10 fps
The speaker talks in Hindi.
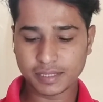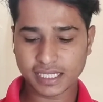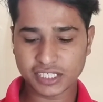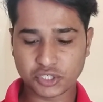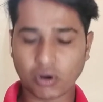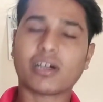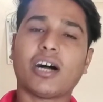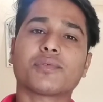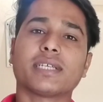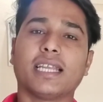अभी तक इंस्टॉल
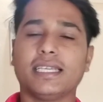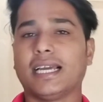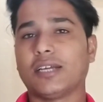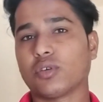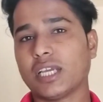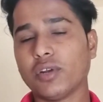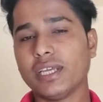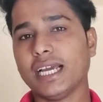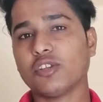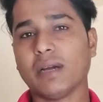का ऑप्शन नहीं आया तो क्यों
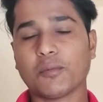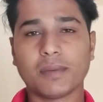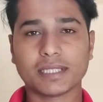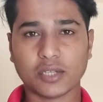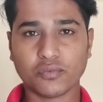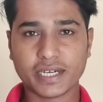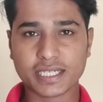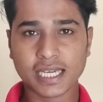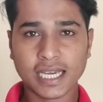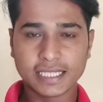नहीं आया तो मैं आपको बता दूं
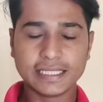फ्रेंड्स